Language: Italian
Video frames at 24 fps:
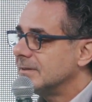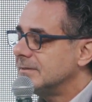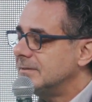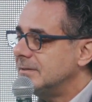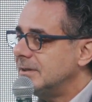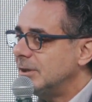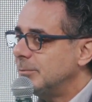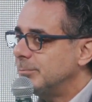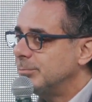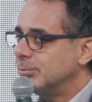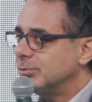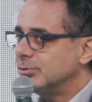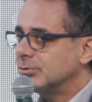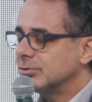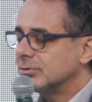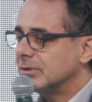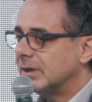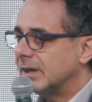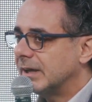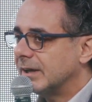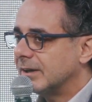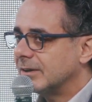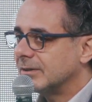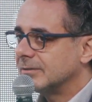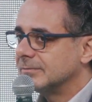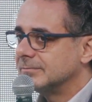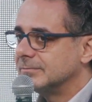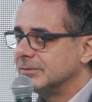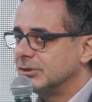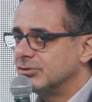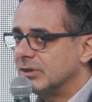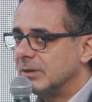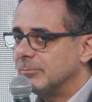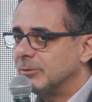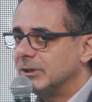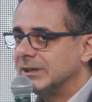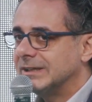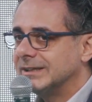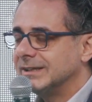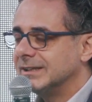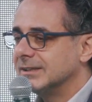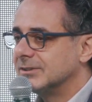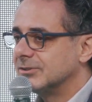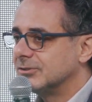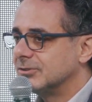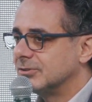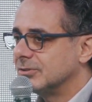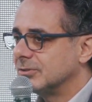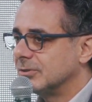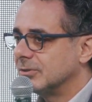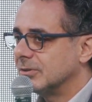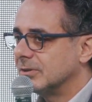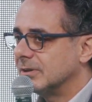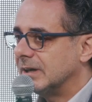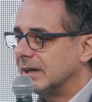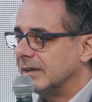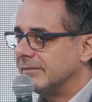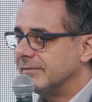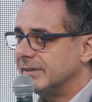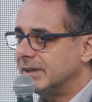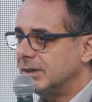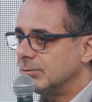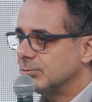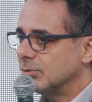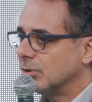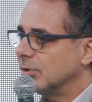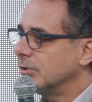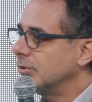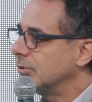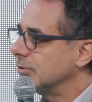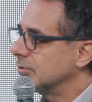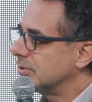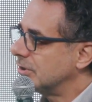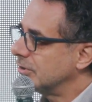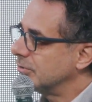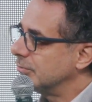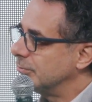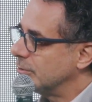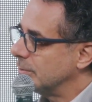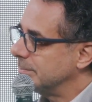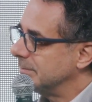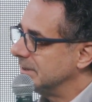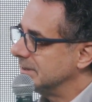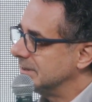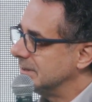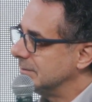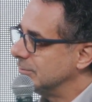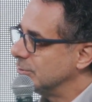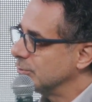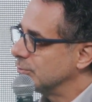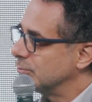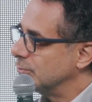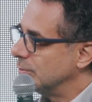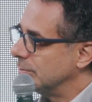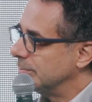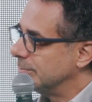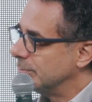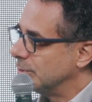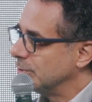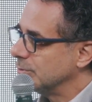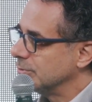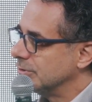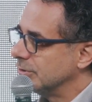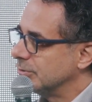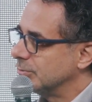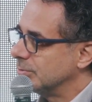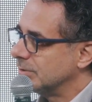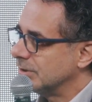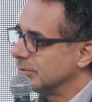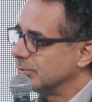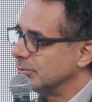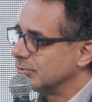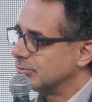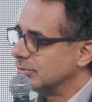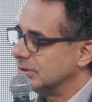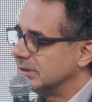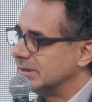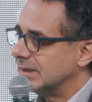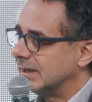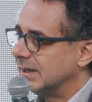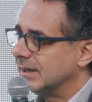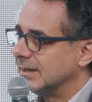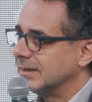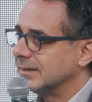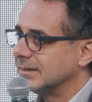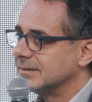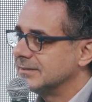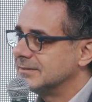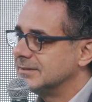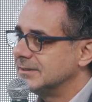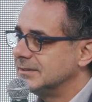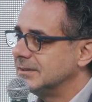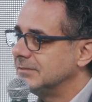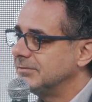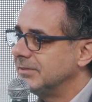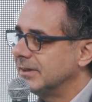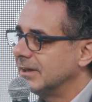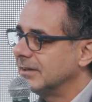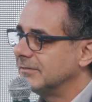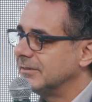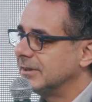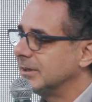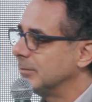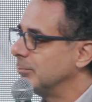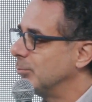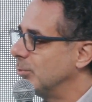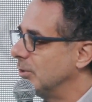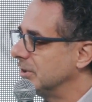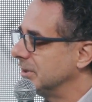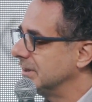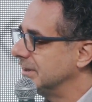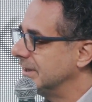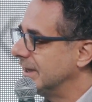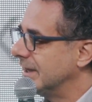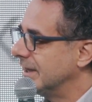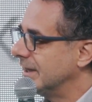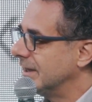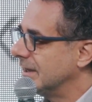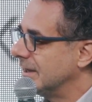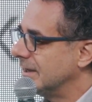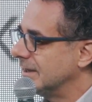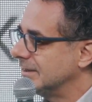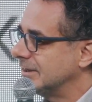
Sì, il punto è, diciamo all'inizio, avere un occhio trasformativo sul mondo e sulla società significa avere buone idee.